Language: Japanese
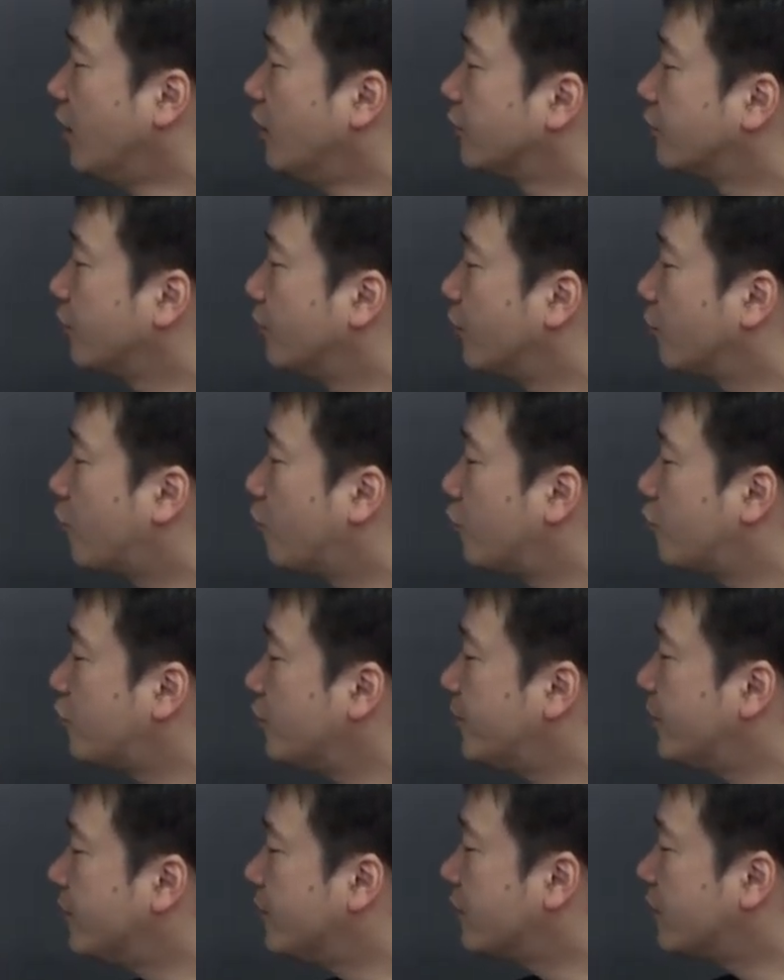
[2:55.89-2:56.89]
その
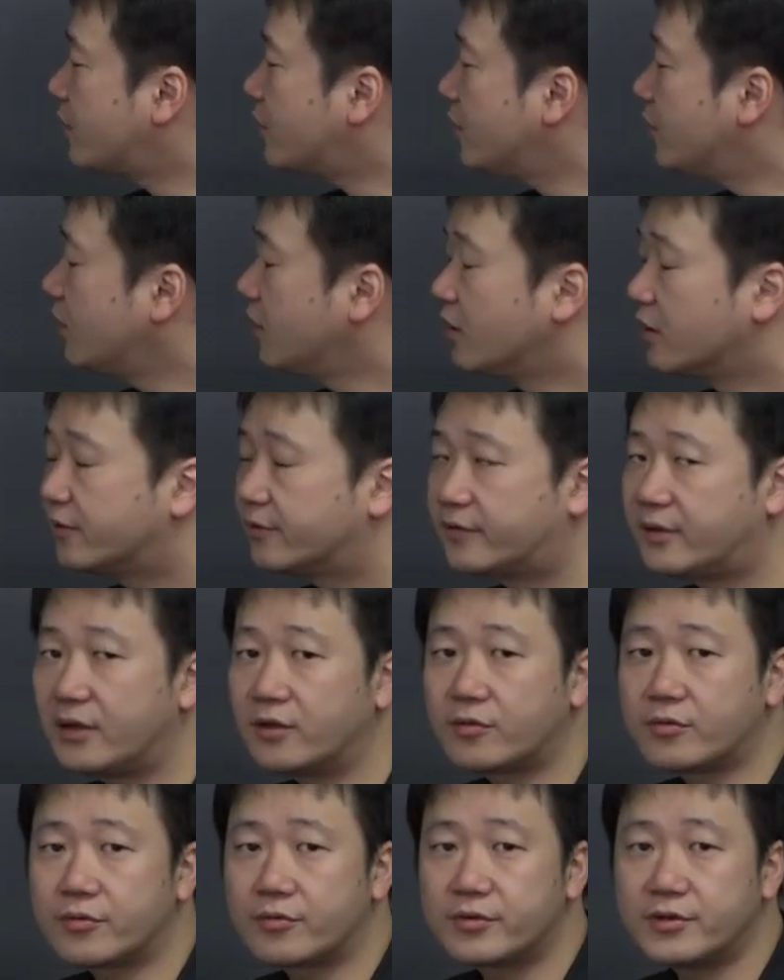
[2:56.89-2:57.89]
国分寺、
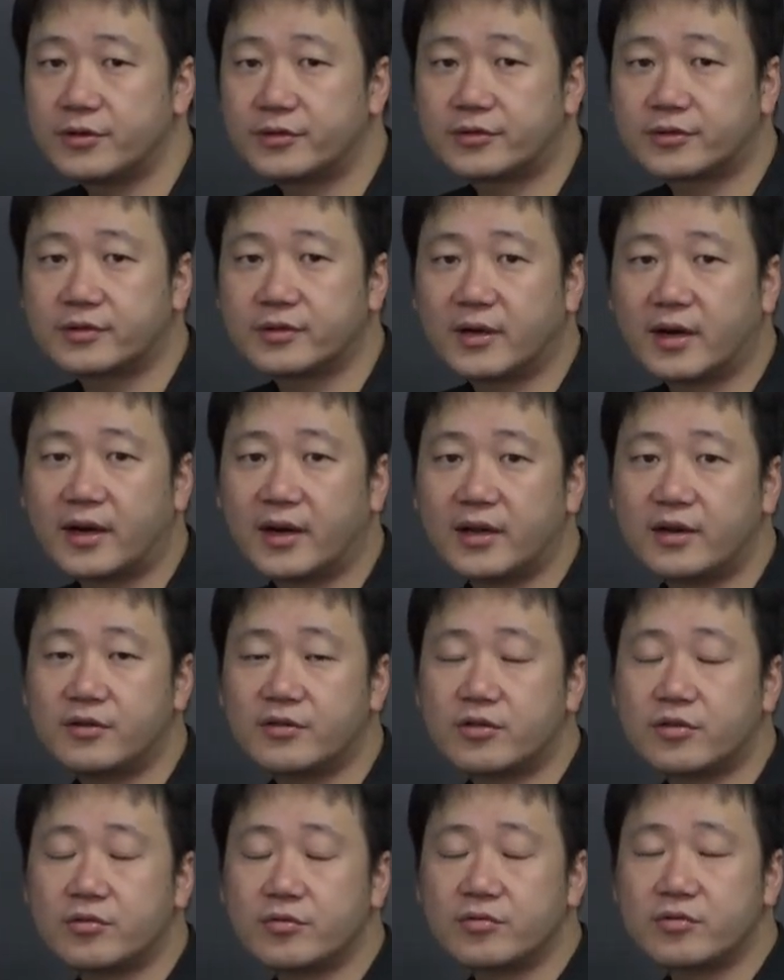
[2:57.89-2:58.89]
全国に作られる
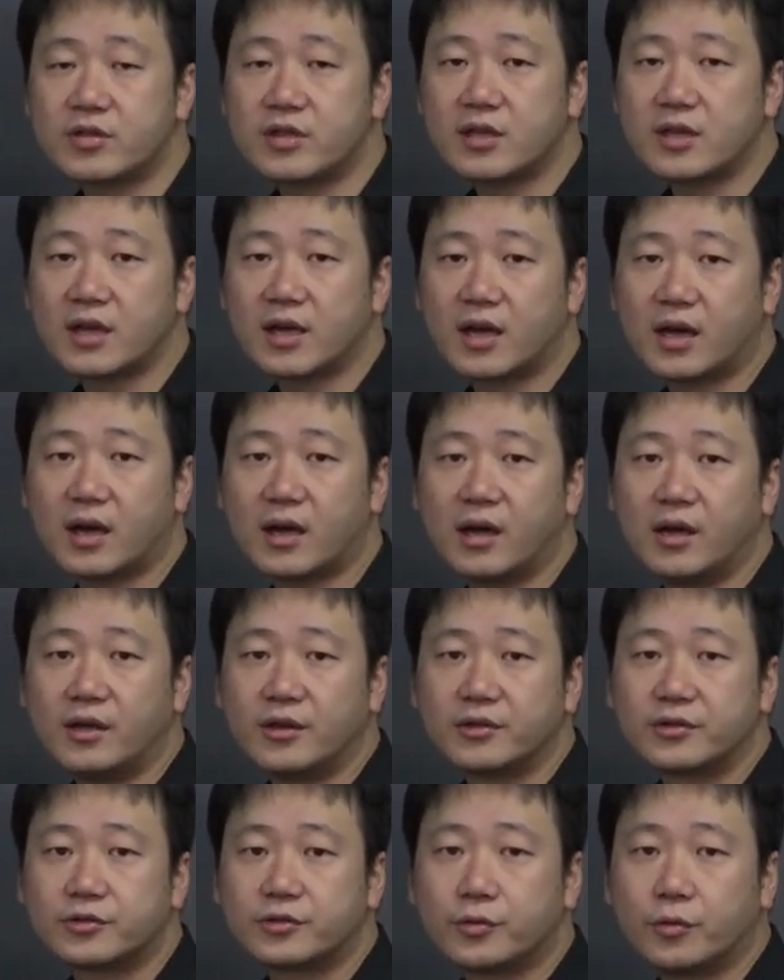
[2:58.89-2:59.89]
中心が
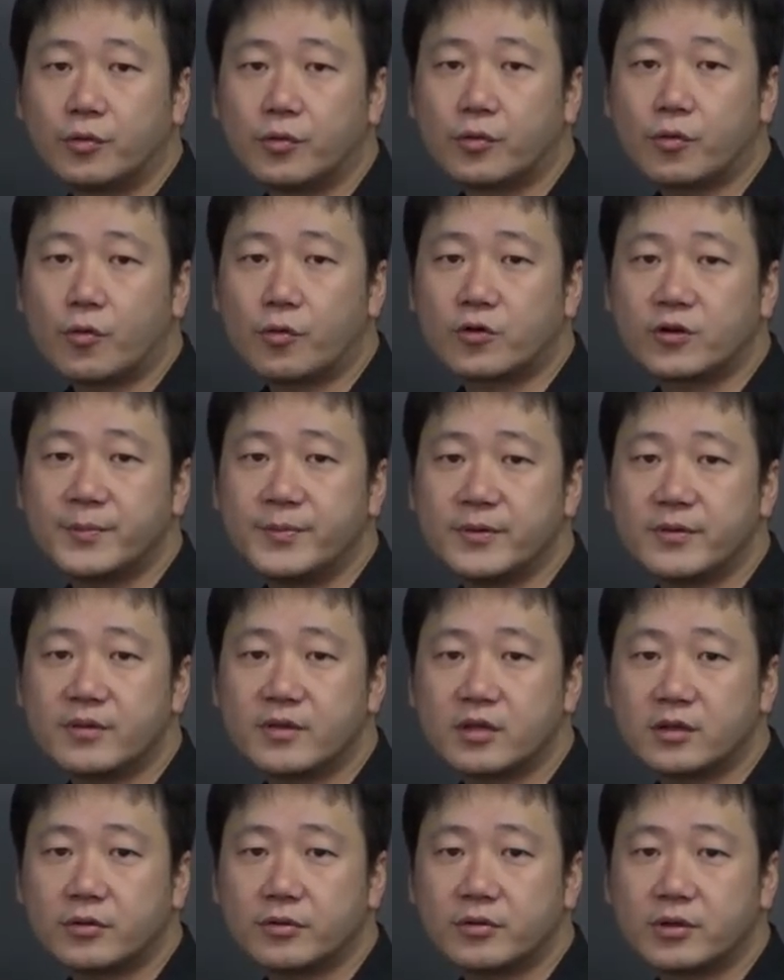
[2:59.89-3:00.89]
総国分
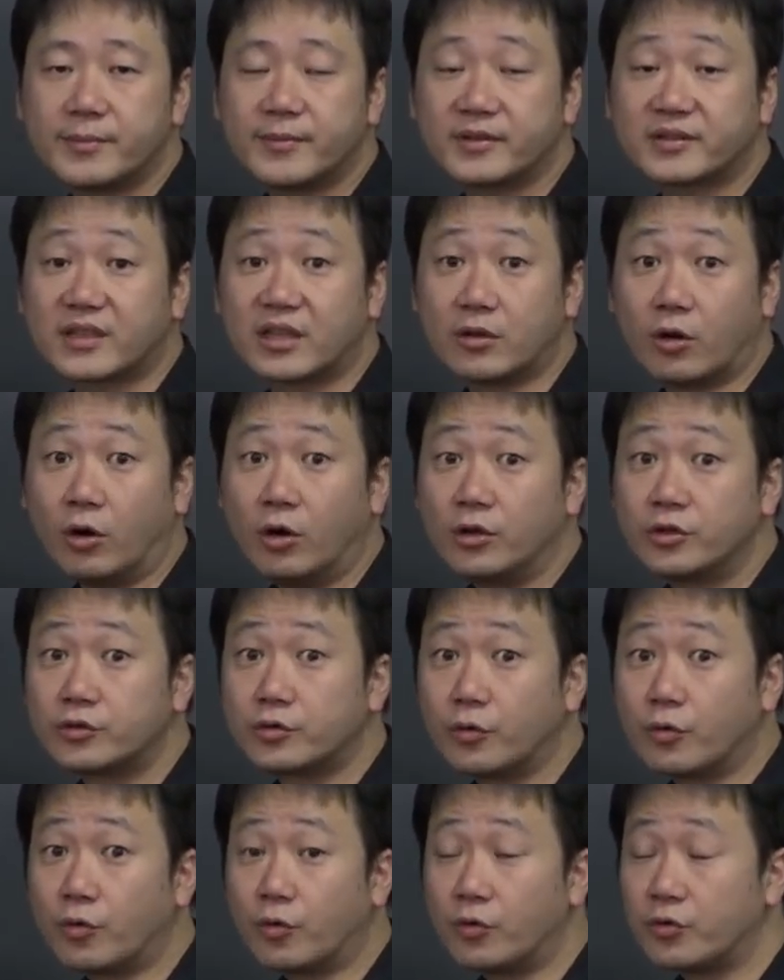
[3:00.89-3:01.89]
寺と言いますけど、
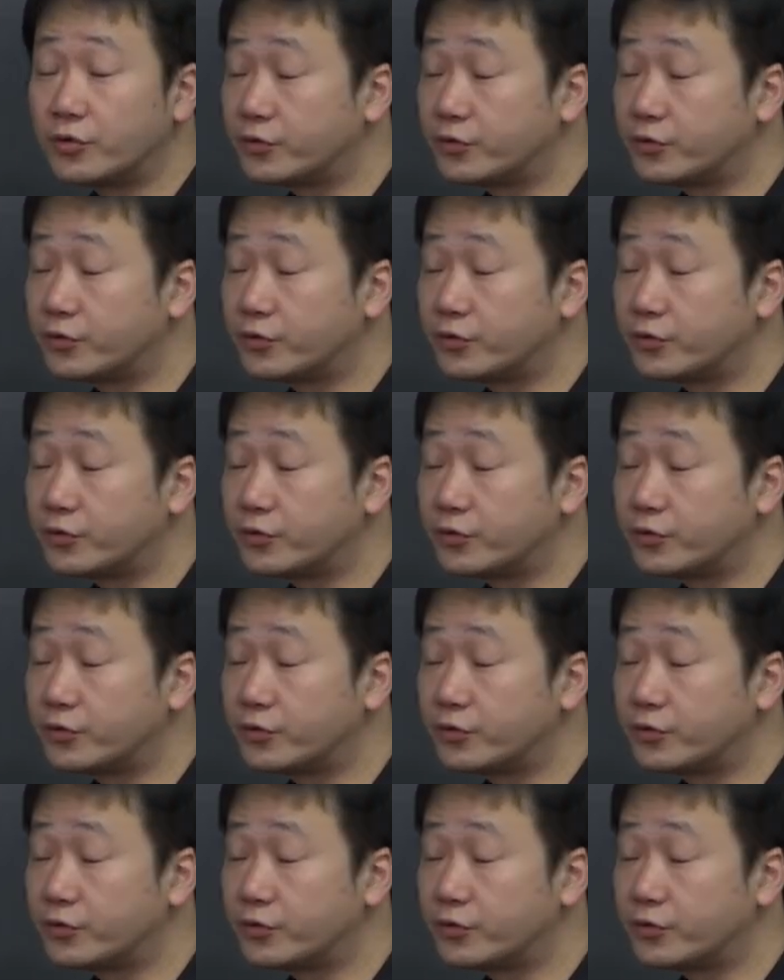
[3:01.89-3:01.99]
総合